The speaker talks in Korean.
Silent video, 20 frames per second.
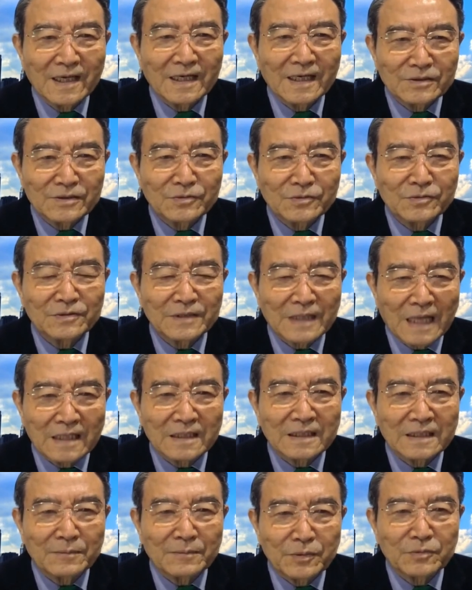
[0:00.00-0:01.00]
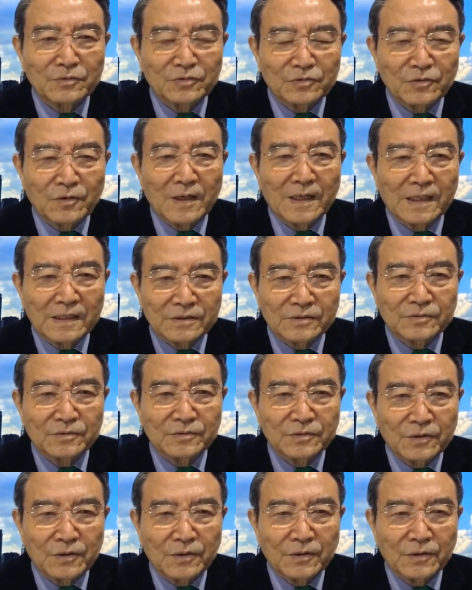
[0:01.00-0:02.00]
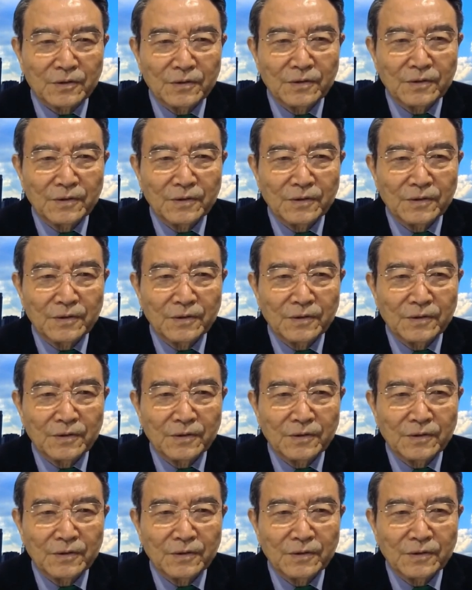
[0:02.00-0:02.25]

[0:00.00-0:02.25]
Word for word: 해가지고 당대표 들어와가지고요.